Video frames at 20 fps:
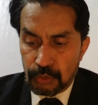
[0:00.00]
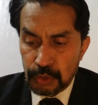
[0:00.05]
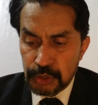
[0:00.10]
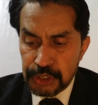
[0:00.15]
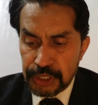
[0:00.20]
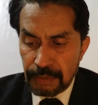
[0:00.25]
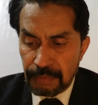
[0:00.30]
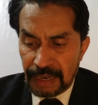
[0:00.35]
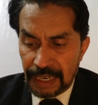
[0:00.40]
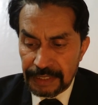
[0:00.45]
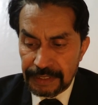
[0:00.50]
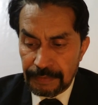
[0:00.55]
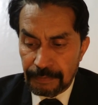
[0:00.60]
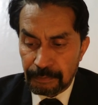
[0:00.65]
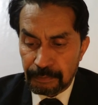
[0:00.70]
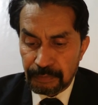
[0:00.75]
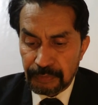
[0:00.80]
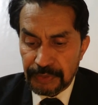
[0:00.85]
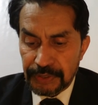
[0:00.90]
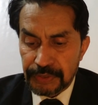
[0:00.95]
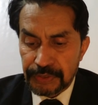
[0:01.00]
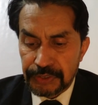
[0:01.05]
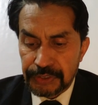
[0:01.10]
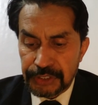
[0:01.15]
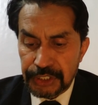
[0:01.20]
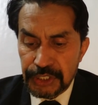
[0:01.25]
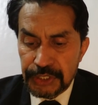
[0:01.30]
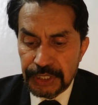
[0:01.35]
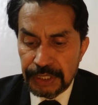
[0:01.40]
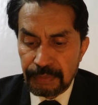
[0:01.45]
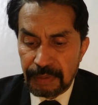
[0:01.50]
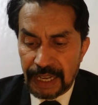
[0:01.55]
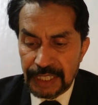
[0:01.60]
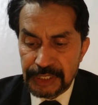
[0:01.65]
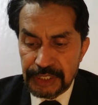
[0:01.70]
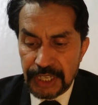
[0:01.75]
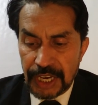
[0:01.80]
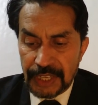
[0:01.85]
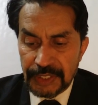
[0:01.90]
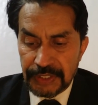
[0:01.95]
उसके बाद तीसरी
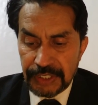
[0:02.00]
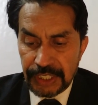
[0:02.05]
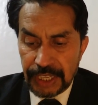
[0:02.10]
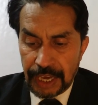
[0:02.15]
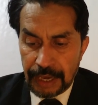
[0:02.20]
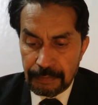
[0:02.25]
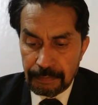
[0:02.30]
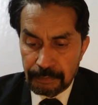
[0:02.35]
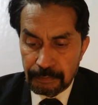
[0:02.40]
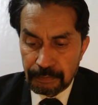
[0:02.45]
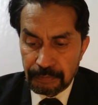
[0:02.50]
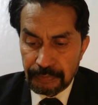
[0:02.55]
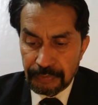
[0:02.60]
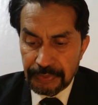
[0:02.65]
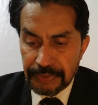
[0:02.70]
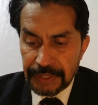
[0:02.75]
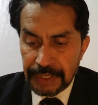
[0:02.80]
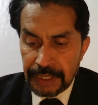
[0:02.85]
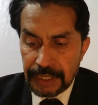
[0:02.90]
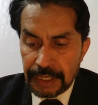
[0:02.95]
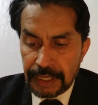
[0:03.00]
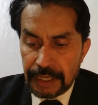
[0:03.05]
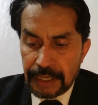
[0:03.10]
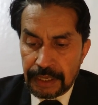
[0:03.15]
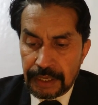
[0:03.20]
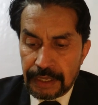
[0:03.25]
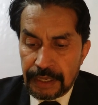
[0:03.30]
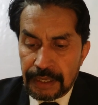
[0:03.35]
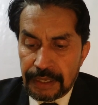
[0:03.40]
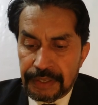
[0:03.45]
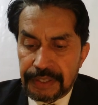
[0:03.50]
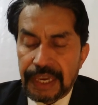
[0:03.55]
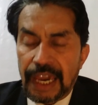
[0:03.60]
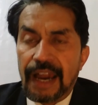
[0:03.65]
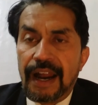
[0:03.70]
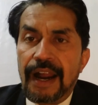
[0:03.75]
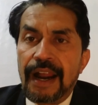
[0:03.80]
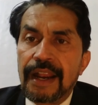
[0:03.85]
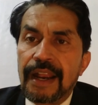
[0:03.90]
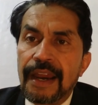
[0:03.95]
बात ये आती है कि
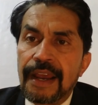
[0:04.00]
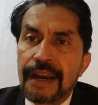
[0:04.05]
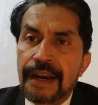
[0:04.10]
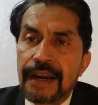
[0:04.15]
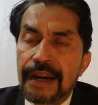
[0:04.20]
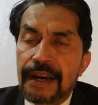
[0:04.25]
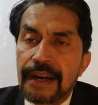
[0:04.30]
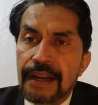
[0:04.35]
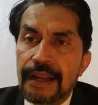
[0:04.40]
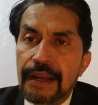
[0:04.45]
अगर